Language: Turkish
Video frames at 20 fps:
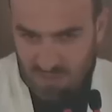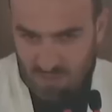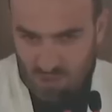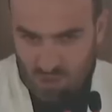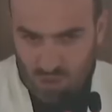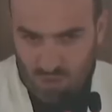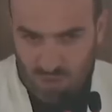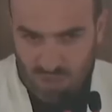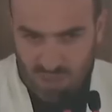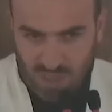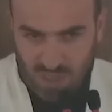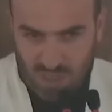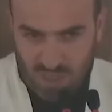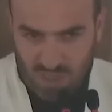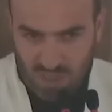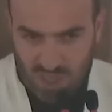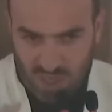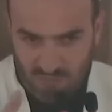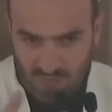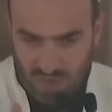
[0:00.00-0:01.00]
Müslüman
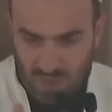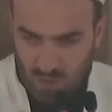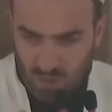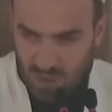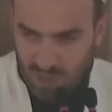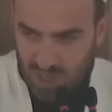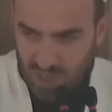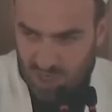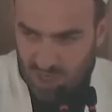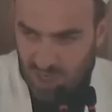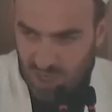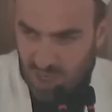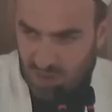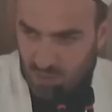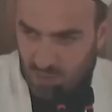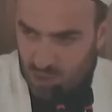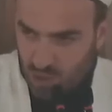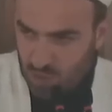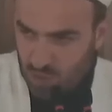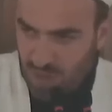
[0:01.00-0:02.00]
dediğin cevval olacak.
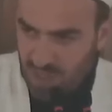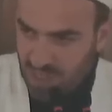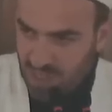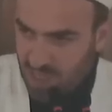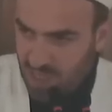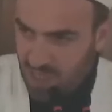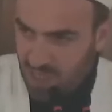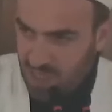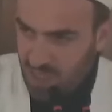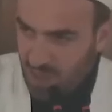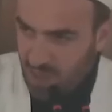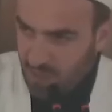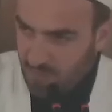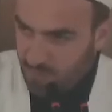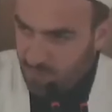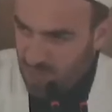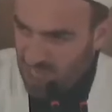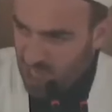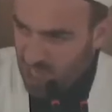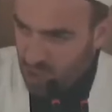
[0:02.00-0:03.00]
Müslüman dediğin
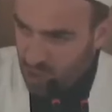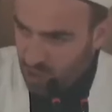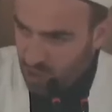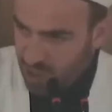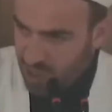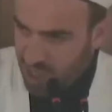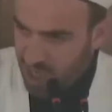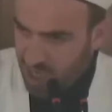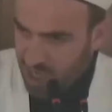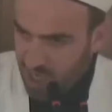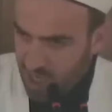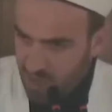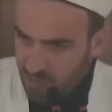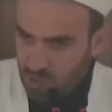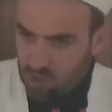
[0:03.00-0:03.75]
bilinçli olacak.